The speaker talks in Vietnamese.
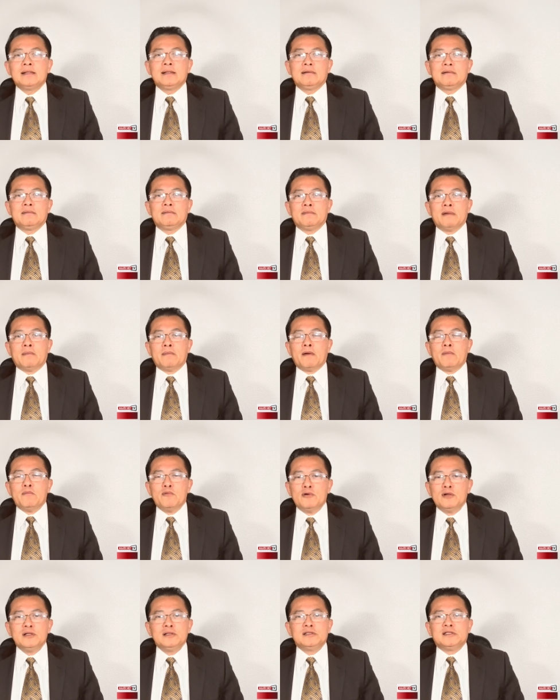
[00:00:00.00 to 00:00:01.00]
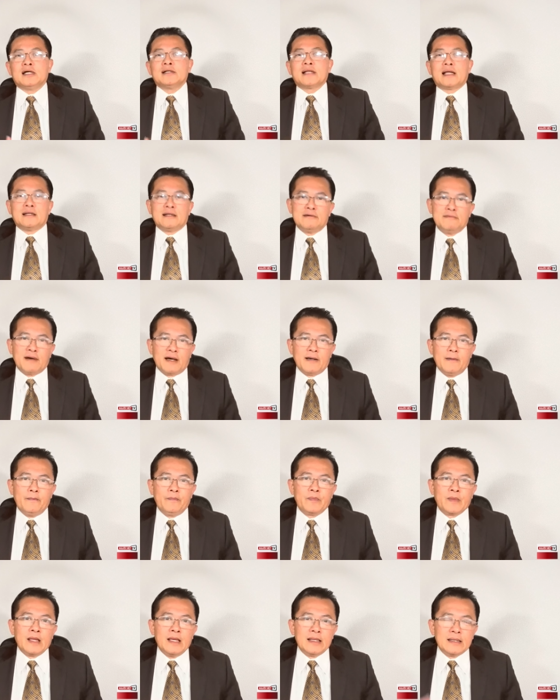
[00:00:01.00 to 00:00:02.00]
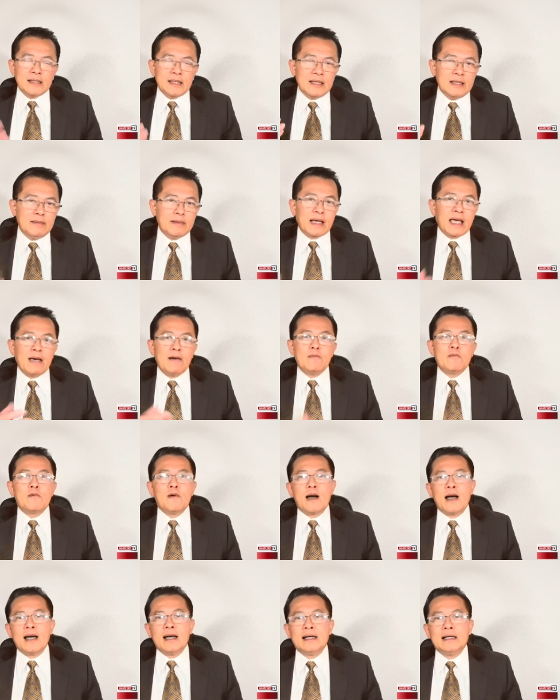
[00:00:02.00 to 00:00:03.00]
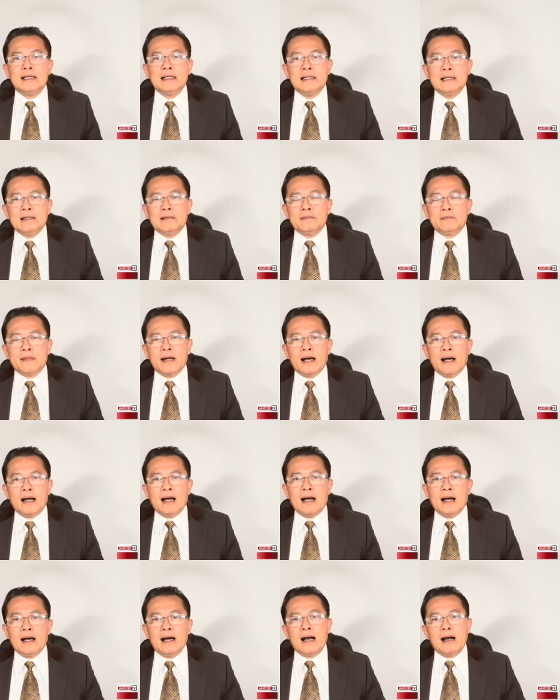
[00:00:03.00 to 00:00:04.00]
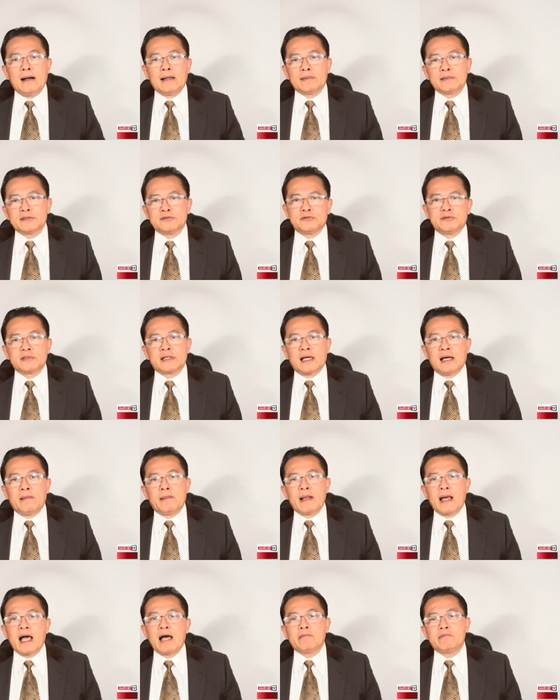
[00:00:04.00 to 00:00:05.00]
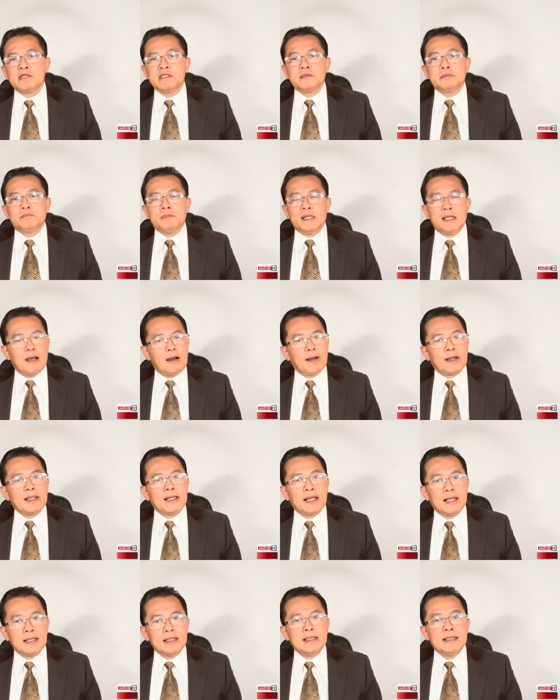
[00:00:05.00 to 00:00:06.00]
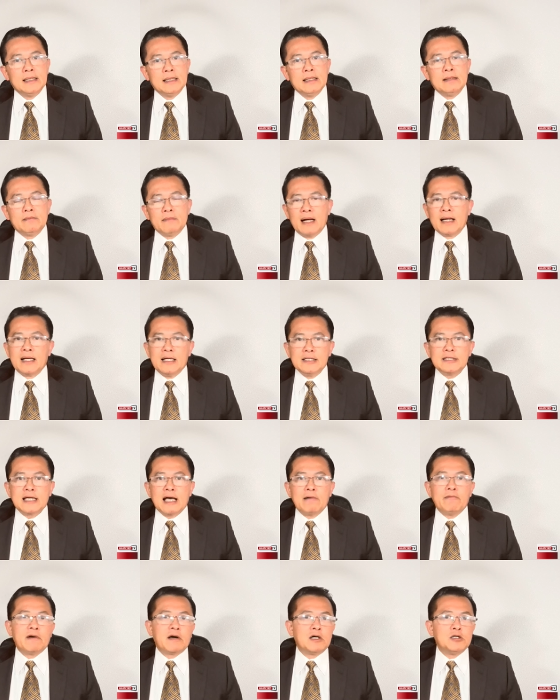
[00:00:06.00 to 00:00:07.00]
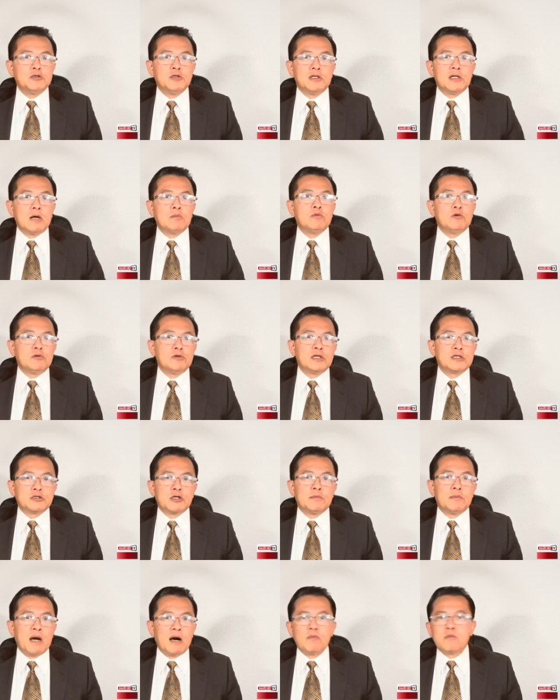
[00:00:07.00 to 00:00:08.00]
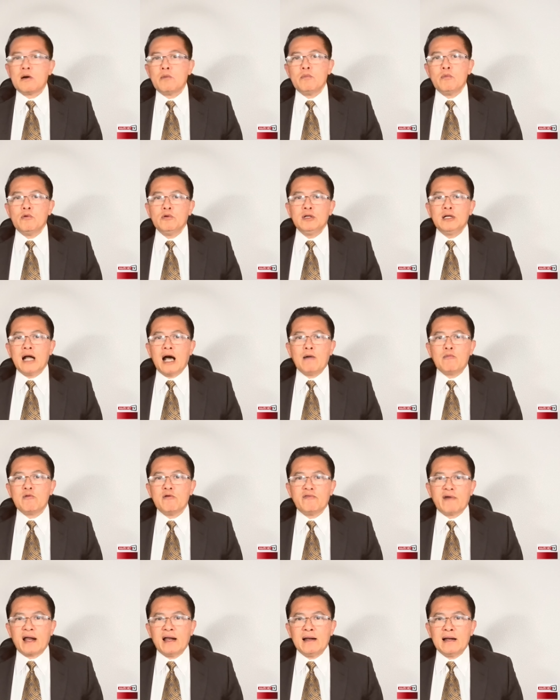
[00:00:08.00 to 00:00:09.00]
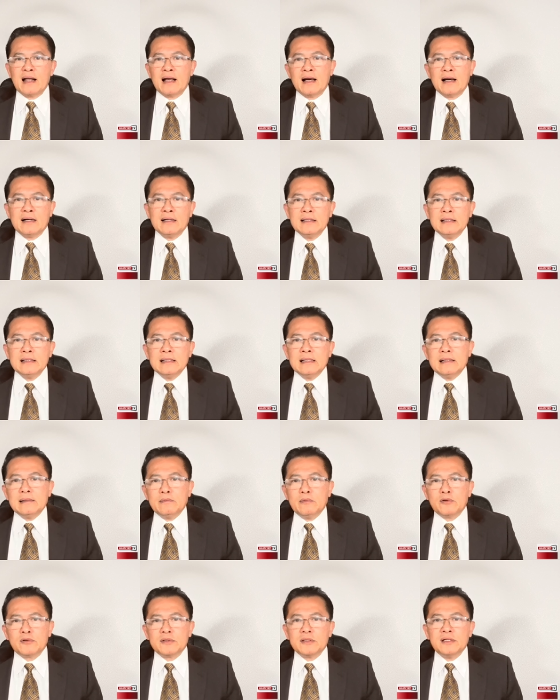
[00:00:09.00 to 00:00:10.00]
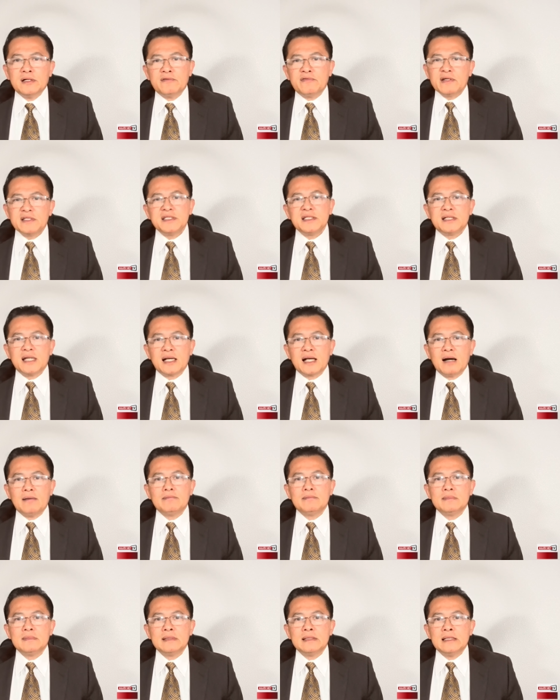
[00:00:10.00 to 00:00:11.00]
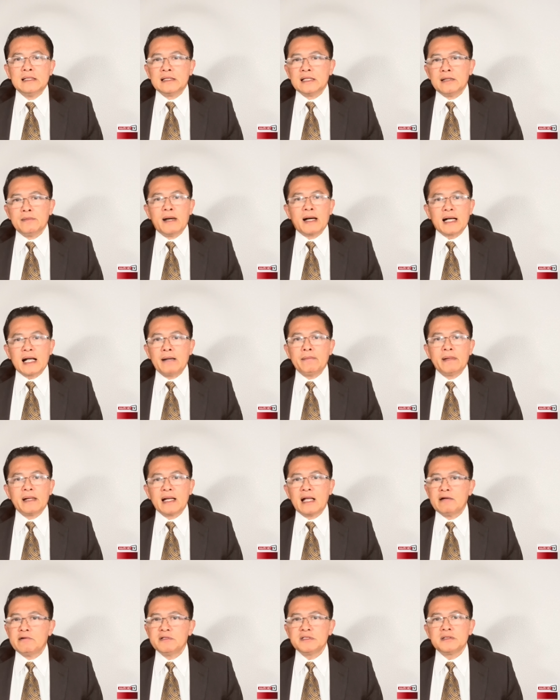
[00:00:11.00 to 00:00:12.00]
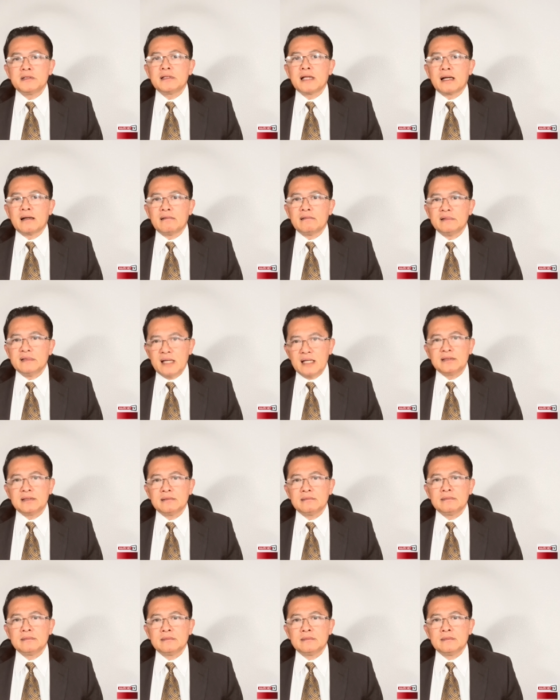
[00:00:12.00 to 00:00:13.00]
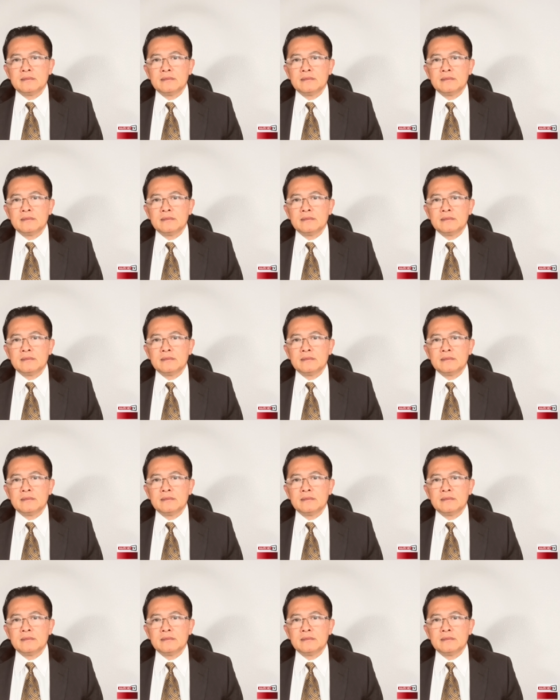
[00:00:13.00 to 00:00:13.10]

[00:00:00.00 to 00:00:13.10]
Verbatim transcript: thích và mong muốn trở thành như vậy thì ngày hôm qua bà à, à Kamala Harris bị hỏi là bà nghĩ sao về cái chuyện ông Donald Trump ông có muốn ông có phải là một người phát xít hay không thì bà Kamala Harris nói rằng yes